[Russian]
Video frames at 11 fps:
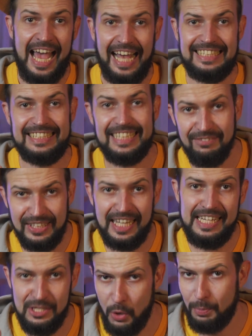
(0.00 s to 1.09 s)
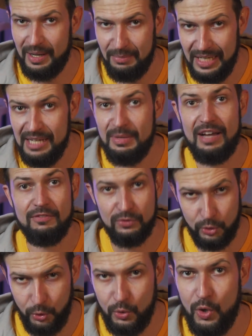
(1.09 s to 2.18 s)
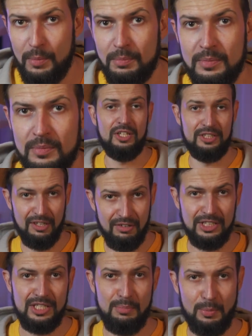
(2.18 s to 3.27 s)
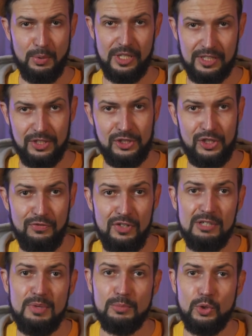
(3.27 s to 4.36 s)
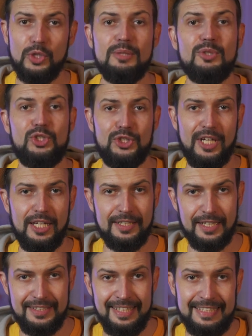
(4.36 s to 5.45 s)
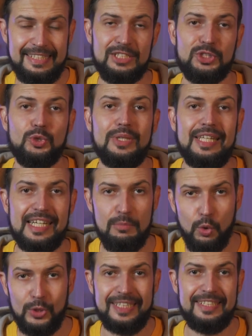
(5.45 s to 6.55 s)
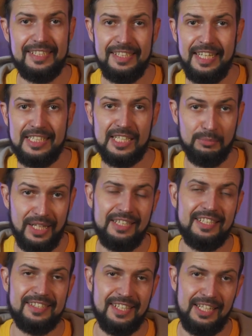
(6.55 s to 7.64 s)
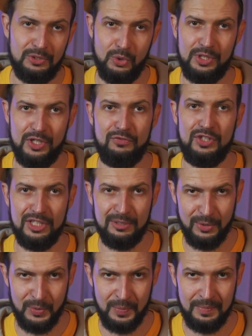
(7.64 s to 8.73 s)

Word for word: Основная ее проблема в другом. На волне популярности фигмы многим начинает казаться, что для работы дизайнером надо знать только фигму.